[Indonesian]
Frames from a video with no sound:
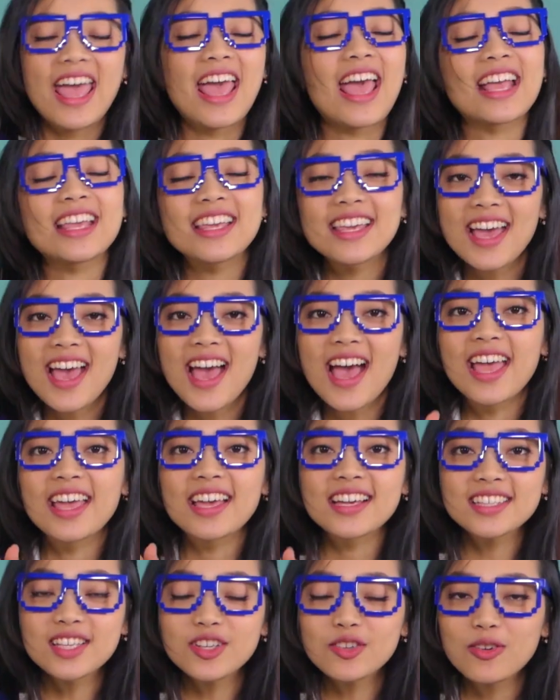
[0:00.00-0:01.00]
Kayaknya
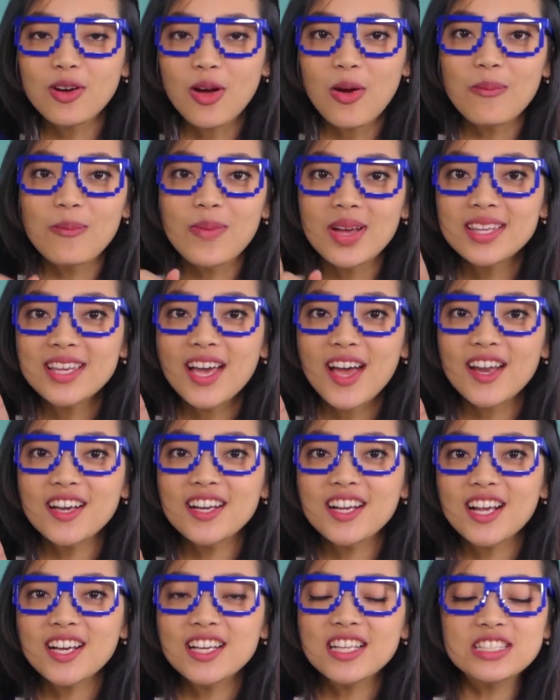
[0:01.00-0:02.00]
airnya kurang banyak
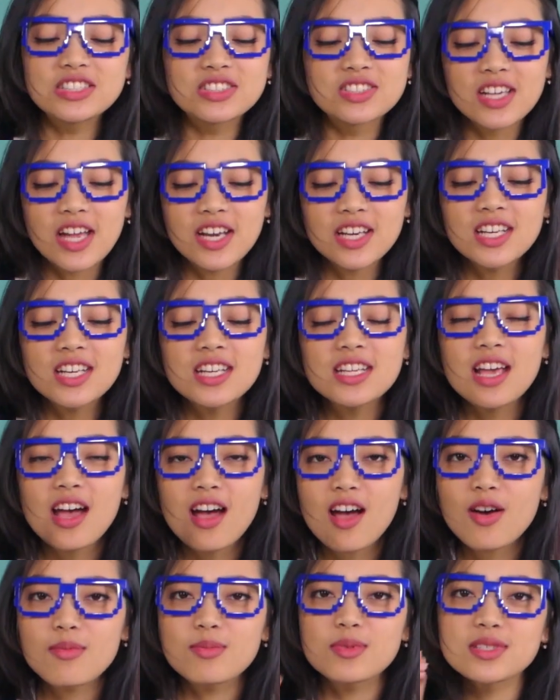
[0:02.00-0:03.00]
adik-adik, jadi dia
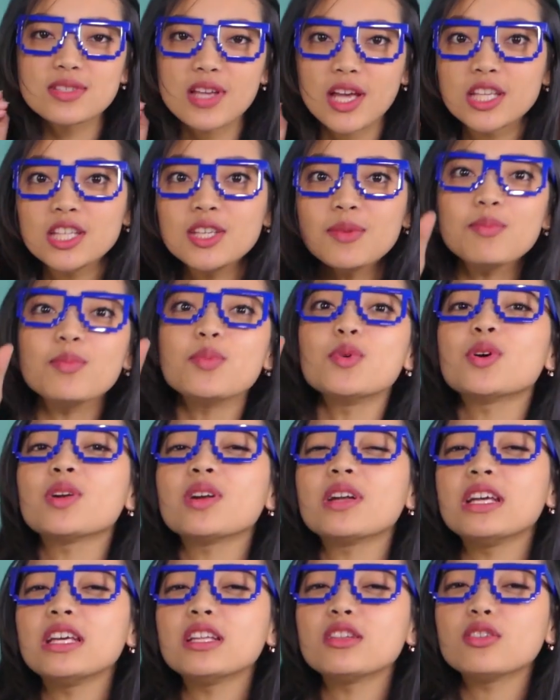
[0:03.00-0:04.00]
nggak bisa nyembur
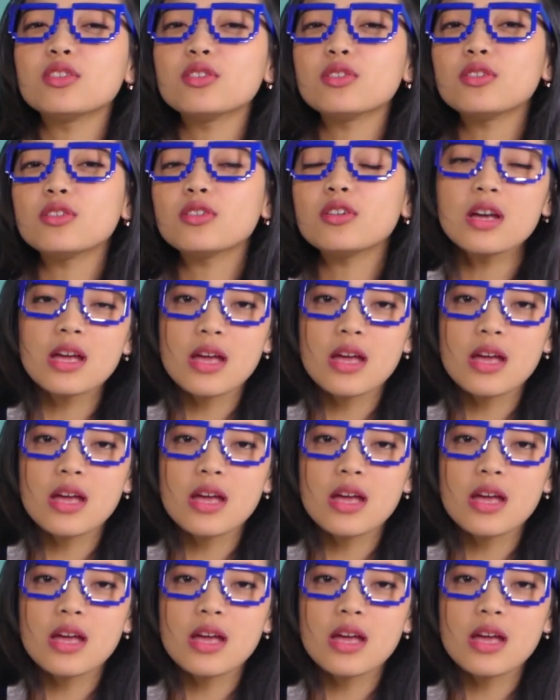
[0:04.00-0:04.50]
gitu.